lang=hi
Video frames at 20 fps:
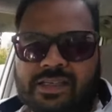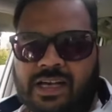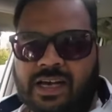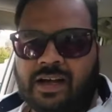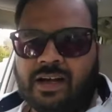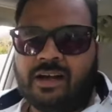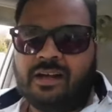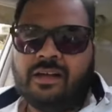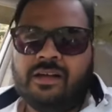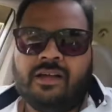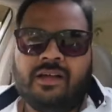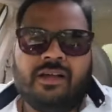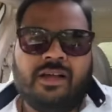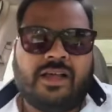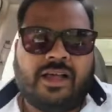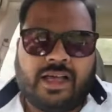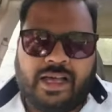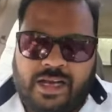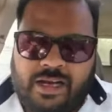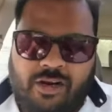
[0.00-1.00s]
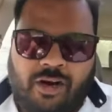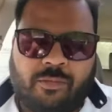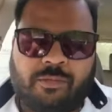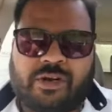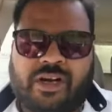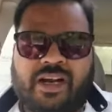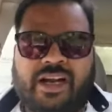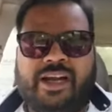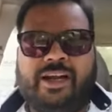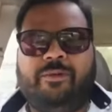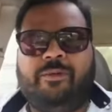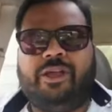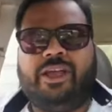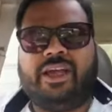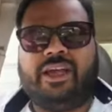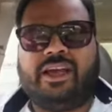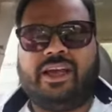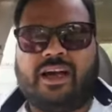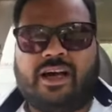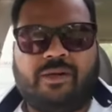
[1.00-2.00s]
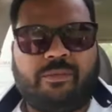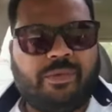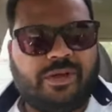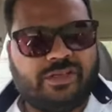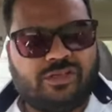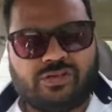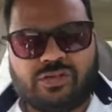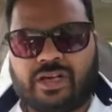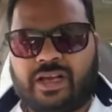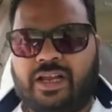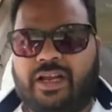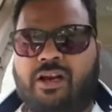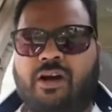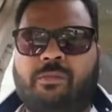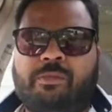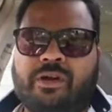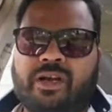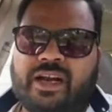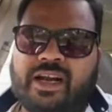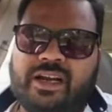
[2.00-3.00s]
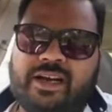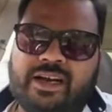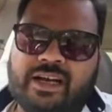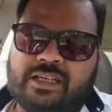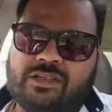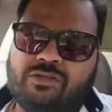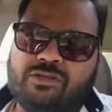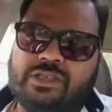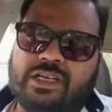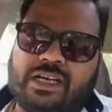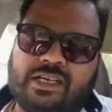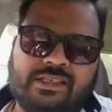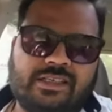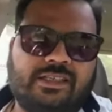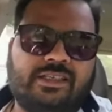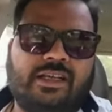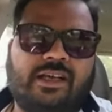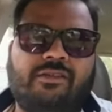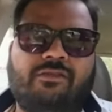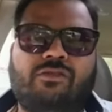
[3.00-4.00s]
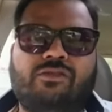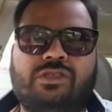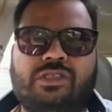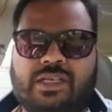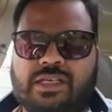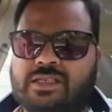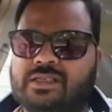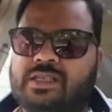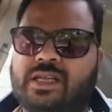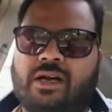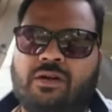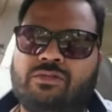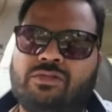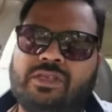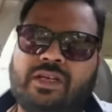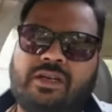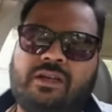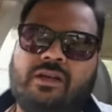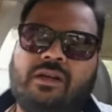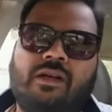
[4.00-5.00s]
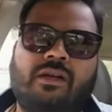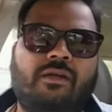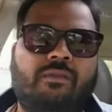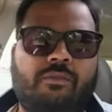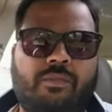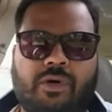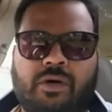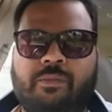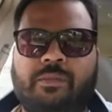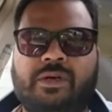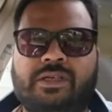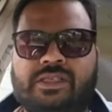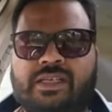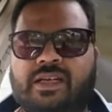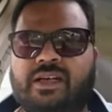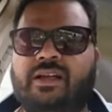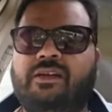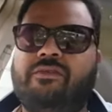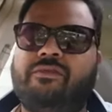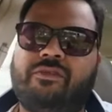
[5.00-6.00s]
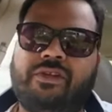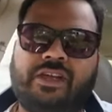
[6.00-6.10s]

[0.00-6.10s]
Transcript: इसका हेलीकॉप्टर राइड भी है यहाँ पे जो हेलीकॉप्टर राइड का जो चार्जेस हैं वो सिक्स थाउजेंड पर पर्सन है